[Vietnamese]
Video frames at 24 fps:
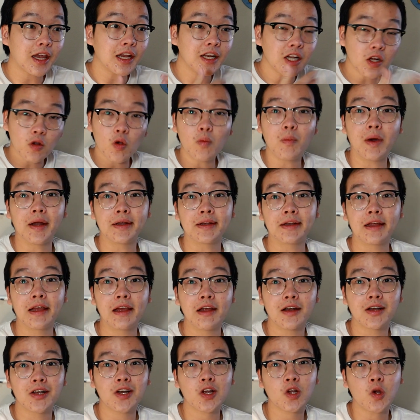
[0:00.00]
cái kiến thức của mình
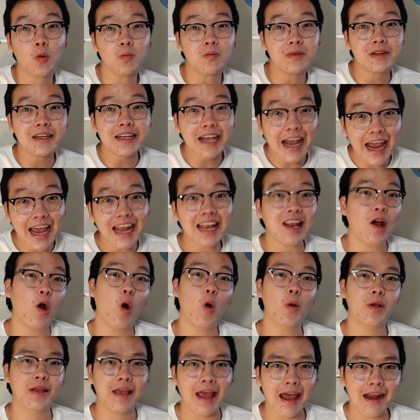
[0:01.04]
nó cũng khá là
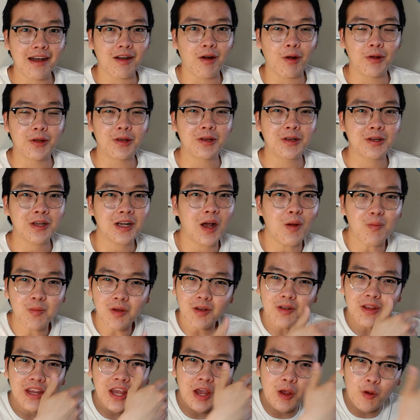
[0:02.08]
ok rồi không có
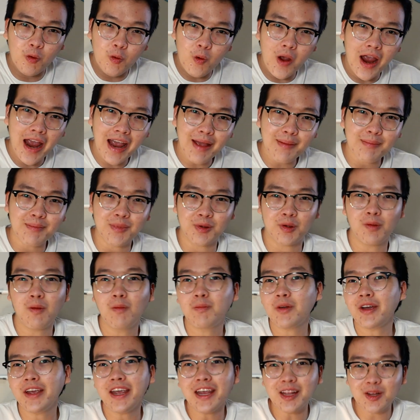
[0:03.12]
nhiều quá mà cũng
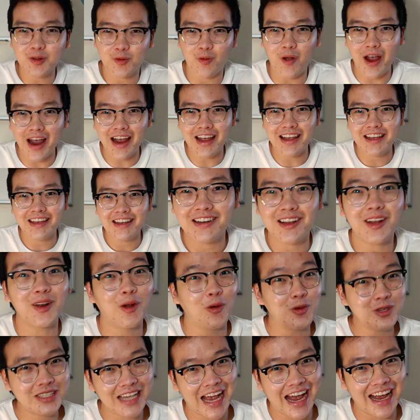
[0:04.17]
không có ít quá nó
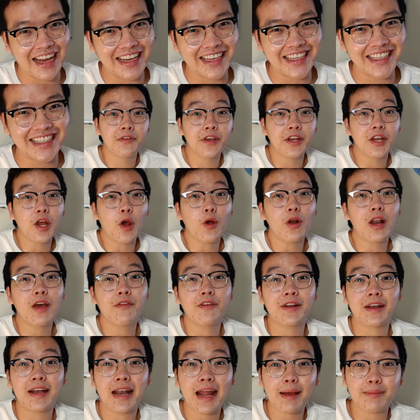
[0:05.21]
đủ xài video
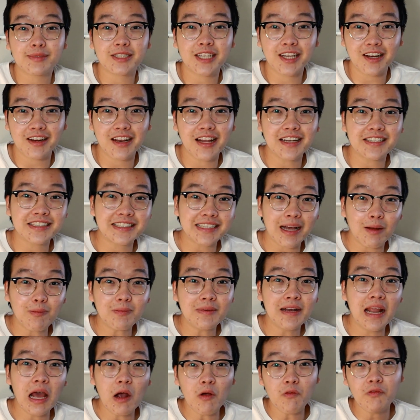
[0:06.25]
level 5 sẽ được lên
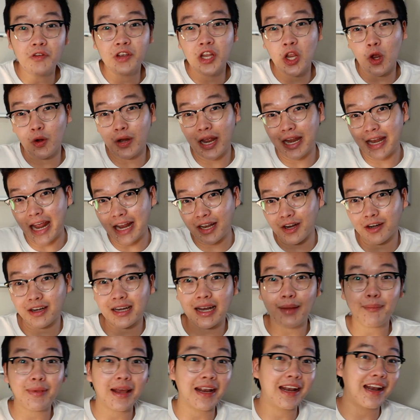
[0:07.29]
sóng nếu video này đã được
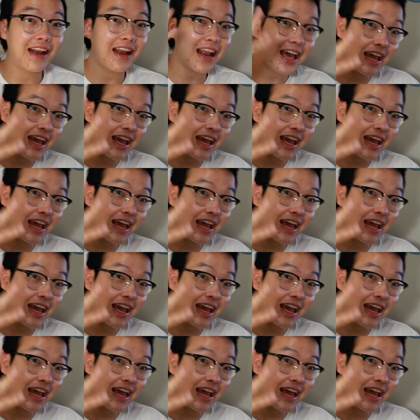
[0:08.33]
5.000